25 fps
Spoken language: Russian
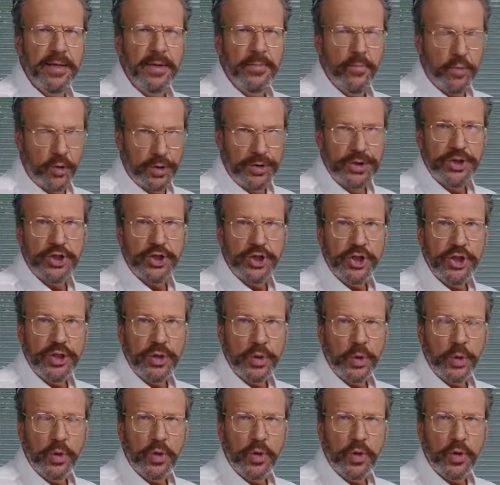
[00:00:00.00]
по
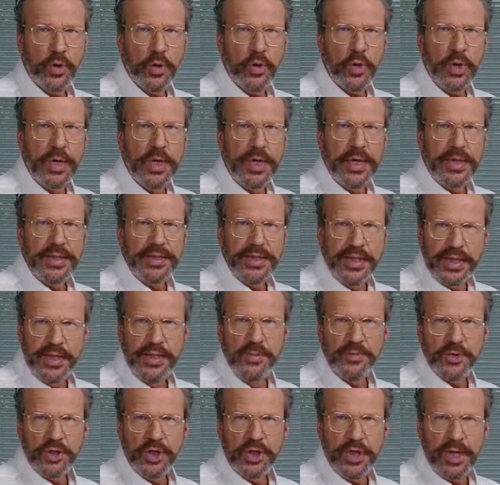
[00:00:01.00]
отношению к
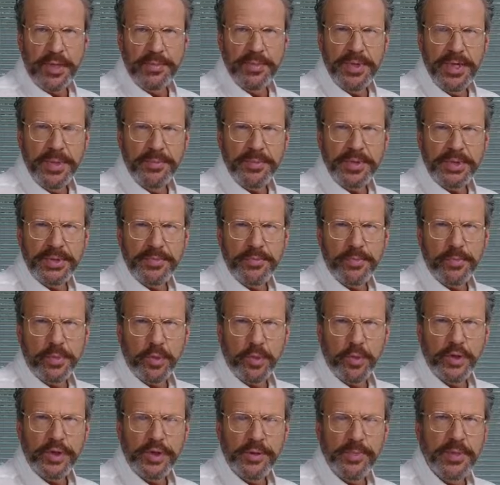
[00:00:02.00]
таким же камням с
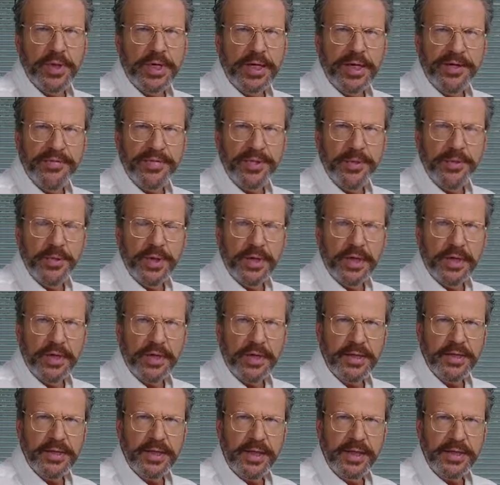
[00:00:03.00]
прочими равными
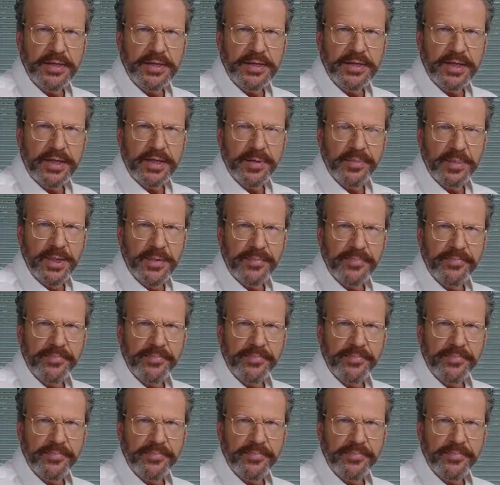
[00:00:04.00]
характеристиками.